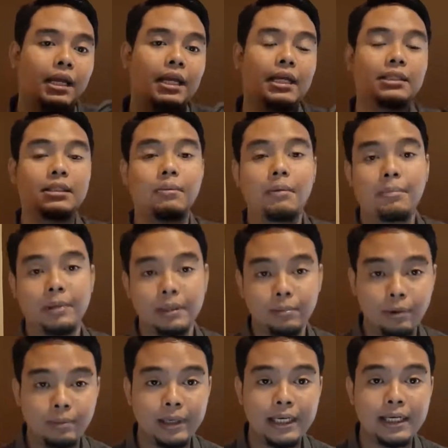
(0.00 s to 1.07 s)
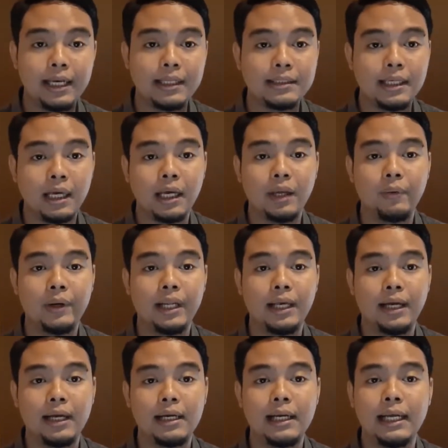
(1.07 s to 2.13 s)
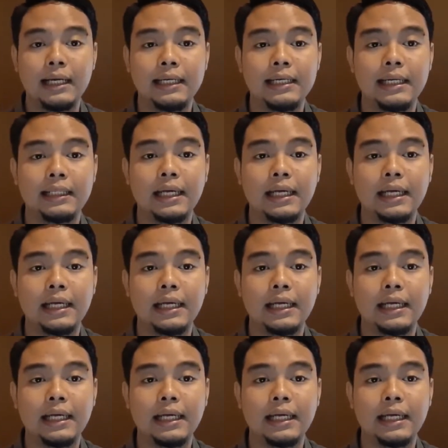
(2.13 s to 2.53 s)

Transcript: Dan sampai bertemu kembali dengan saya Erwin Eka dari